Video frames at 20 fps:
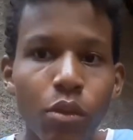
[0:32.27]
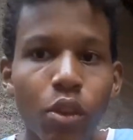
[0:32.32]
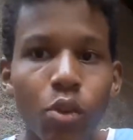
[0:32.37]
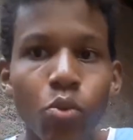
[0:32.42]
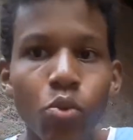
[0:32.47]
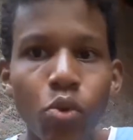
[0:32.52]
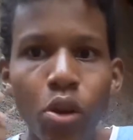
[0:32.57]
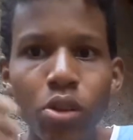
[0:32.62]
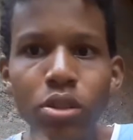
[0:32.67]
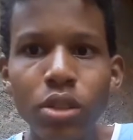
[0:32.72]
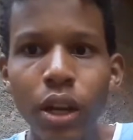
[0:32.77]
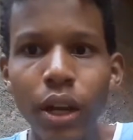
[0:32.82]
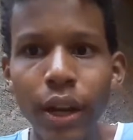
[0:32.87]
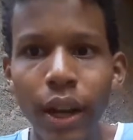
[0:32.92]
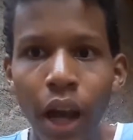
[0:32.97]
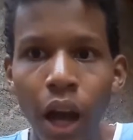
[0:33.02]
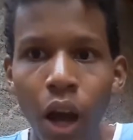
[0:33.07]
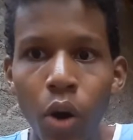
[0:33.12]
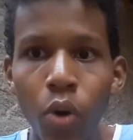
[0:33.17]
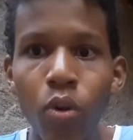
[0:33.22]
Nosso
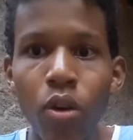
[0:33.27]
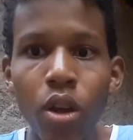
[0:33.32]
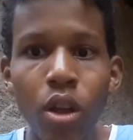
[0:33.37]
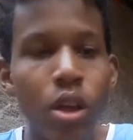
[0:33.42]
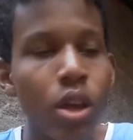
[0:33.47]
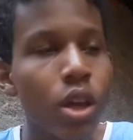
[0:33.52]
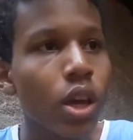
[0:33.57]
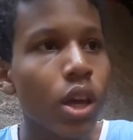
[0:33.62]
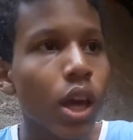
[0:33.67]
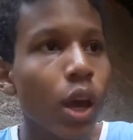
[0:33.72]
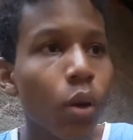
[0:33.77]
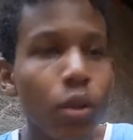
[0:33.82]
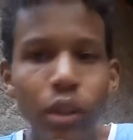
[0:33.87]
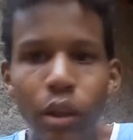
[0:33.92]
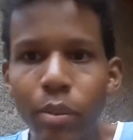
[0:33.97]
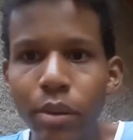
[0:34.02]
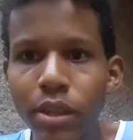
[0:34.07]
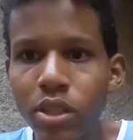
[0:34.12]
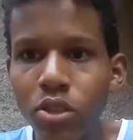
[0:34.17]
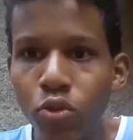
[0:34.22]
canal, eu
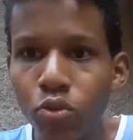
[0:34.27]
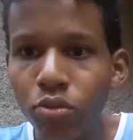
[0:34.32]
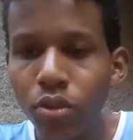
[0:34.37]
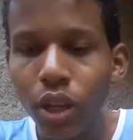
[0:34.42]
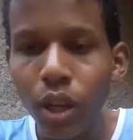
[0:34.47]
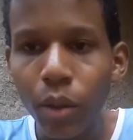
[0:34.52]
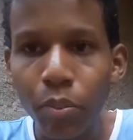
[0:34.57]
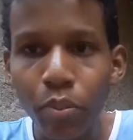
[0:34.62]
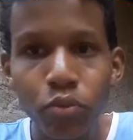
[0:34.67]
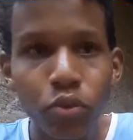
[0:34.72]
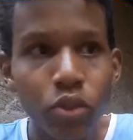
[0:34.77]
lembro assim de um tempo.